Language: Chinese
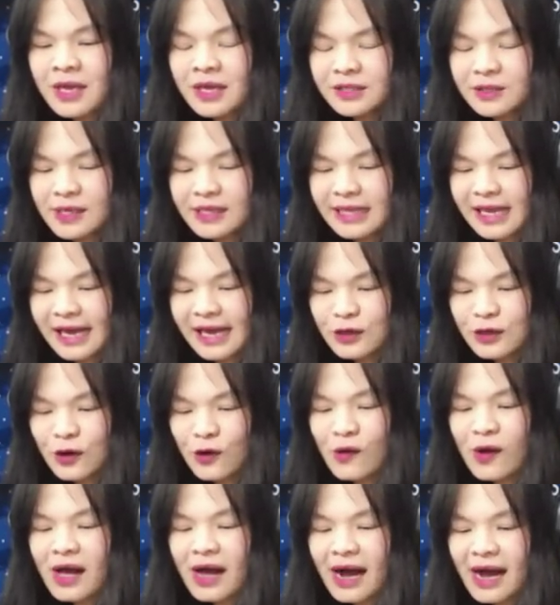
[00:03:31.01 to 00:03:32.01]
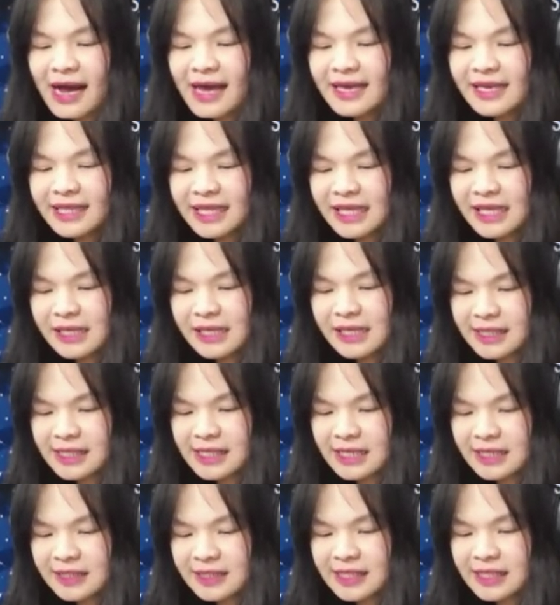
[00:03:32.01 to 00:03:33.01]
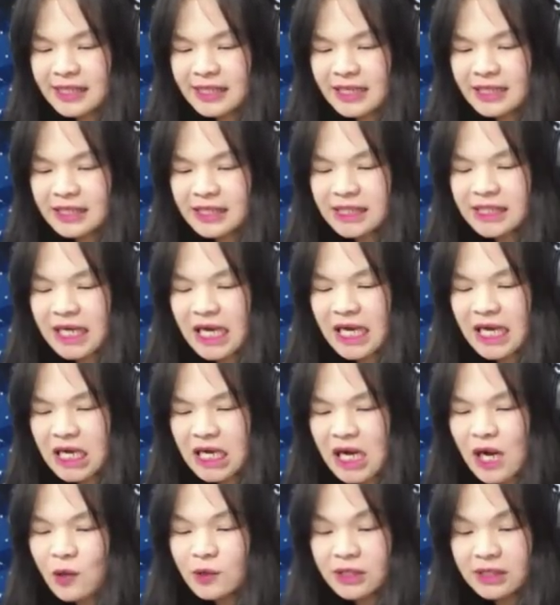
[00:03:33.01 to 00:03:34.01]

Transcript: 所以他用 IDCC 的账号，